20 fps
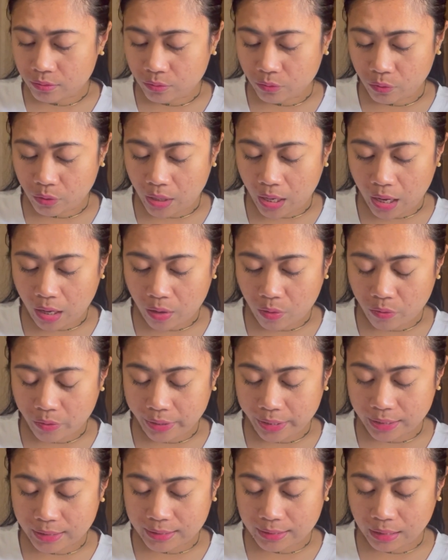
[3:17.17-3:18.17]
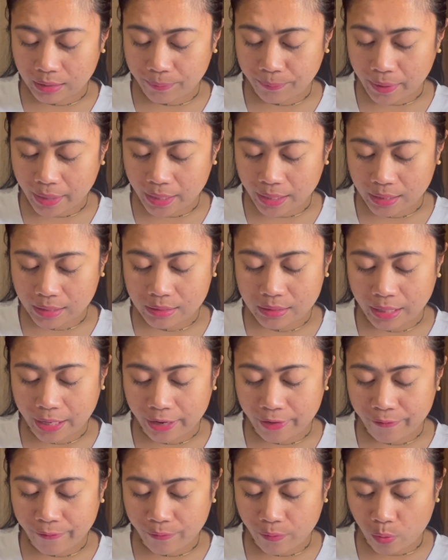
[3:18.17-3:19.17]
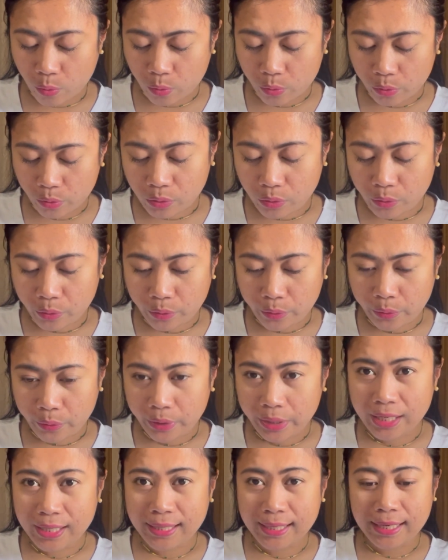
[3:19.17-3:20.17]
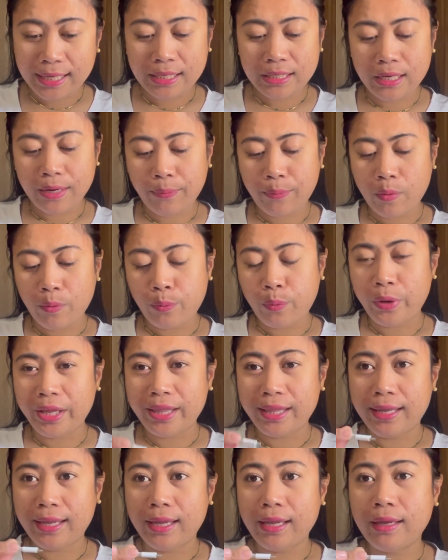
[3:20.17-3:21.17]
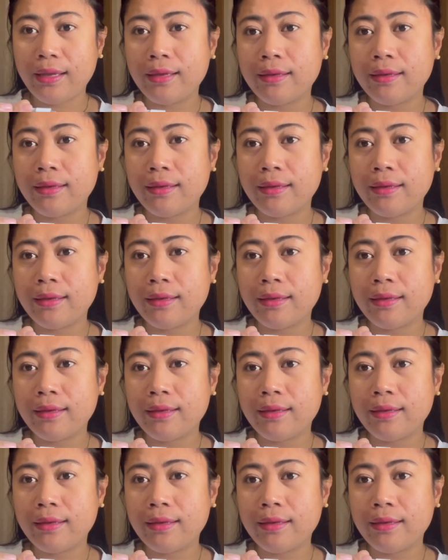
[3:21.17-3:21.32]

wala akong headset para sa iPhone. So, hindi siya po pwede.